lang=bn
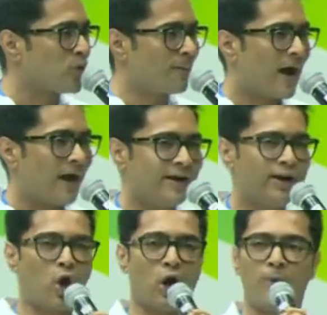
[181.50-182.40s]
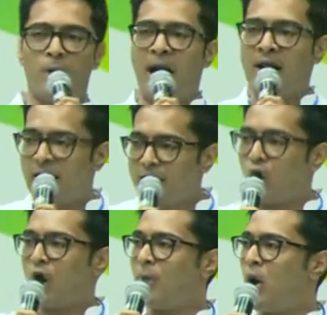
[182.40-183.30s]
বাঙালির গর্ব বাংলার
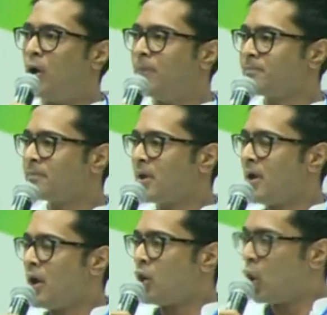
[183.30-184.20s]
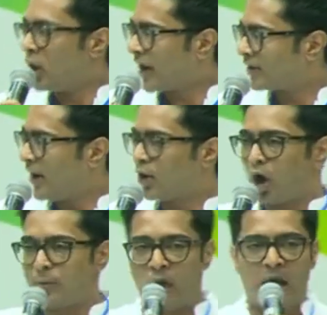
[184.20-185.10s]
গর্ব কলকাতার
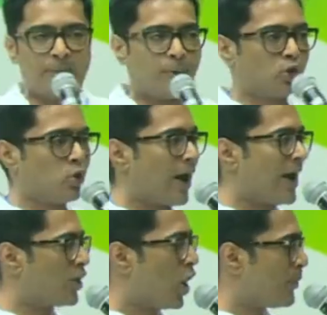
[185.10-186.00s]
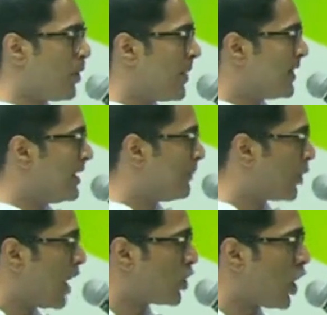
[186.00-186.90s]
গর্ব আলিপুরদুয়ারের গর্ব
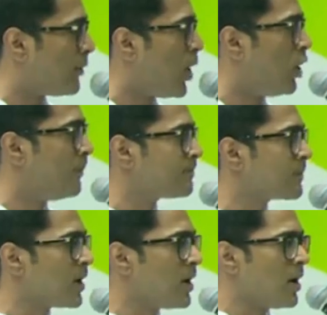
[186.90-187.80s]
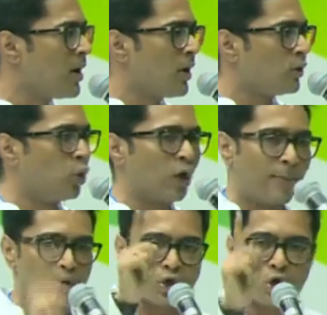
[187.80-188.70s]
মেদিনীপুরের গর্ব
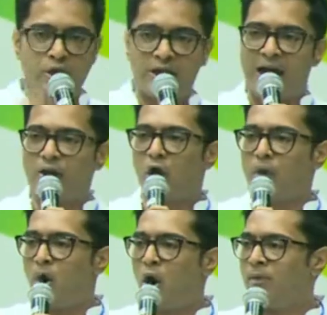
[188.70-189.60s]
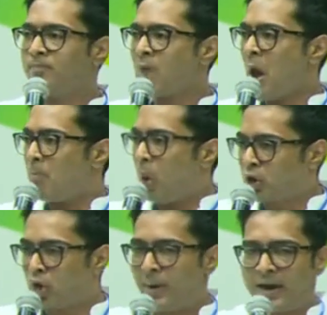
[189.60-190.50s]
দুর্গাপুজো নদিয়ার গর্ব
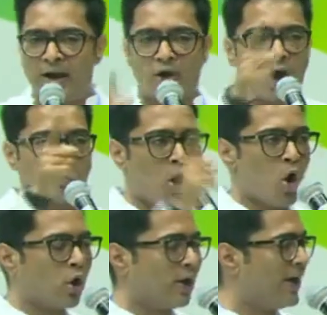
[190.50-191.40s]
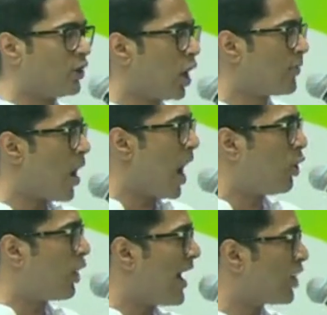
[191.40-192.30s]
বর্ধমানের গর্ব হুগলির গর্ব
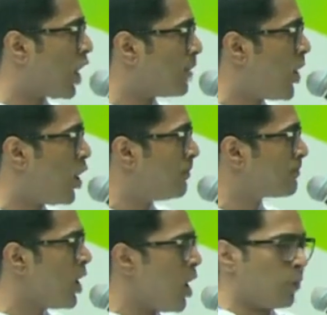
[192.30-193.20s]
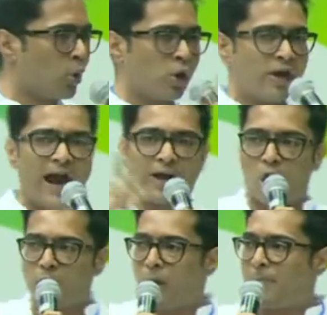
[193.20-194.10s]
হাওড়ার গর্ব পুরুলিয়ার
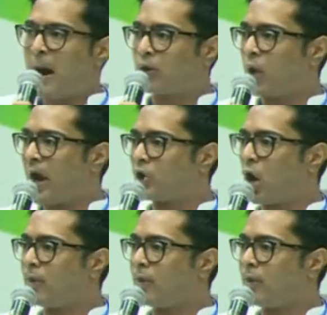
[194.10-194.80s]
গর্ব বাঁকুড়ার গর্ব